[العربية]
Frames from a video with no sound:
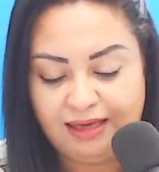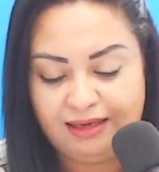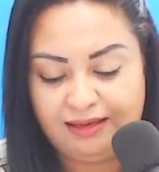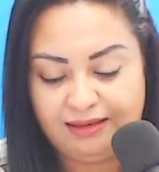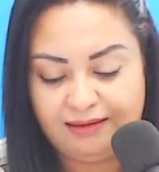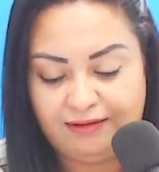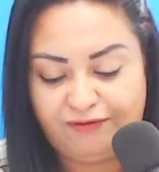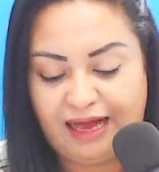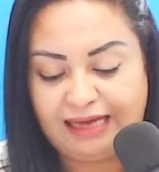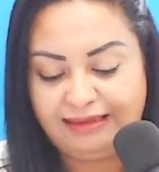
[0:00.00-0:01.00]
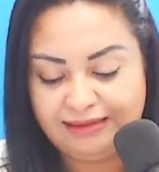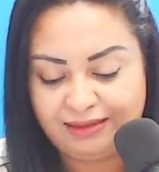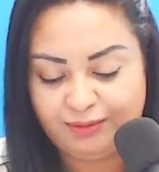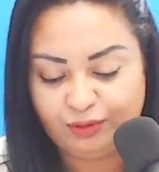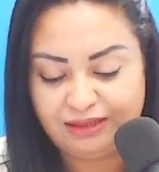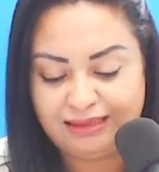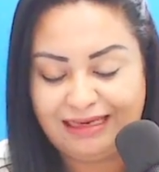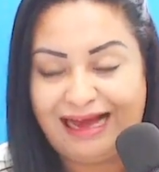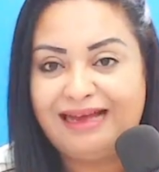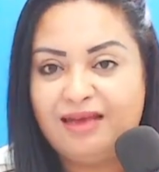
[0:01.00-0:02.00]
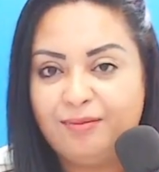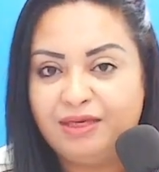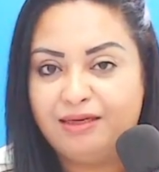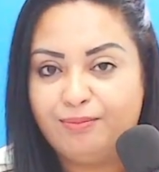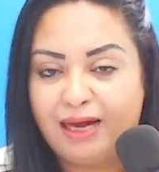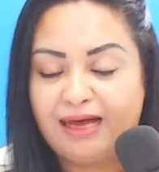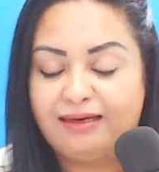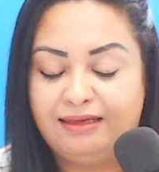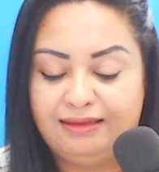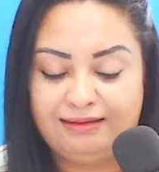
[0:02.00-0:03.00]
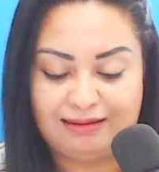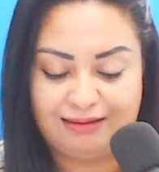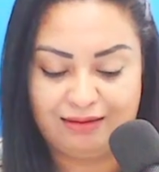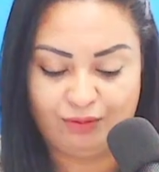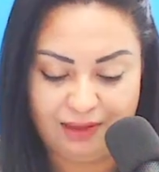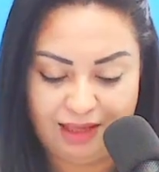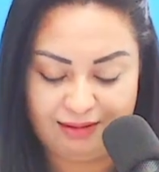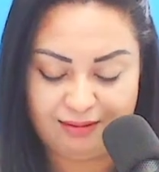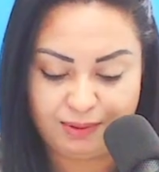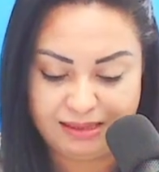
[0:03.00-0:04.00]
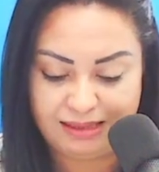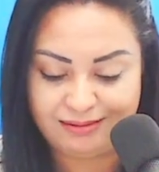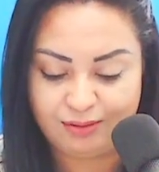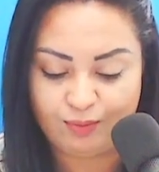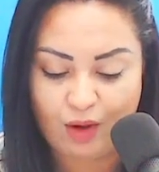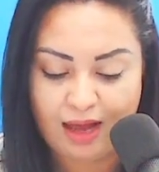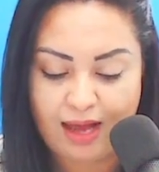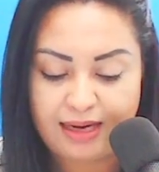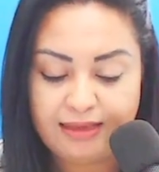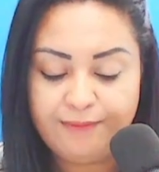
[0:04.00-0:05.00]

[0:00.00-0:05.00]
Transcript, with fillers: آه، فعاليات المنتدى العالمي للبحر اللي تحتضن ولايه بنزرت مؤخرا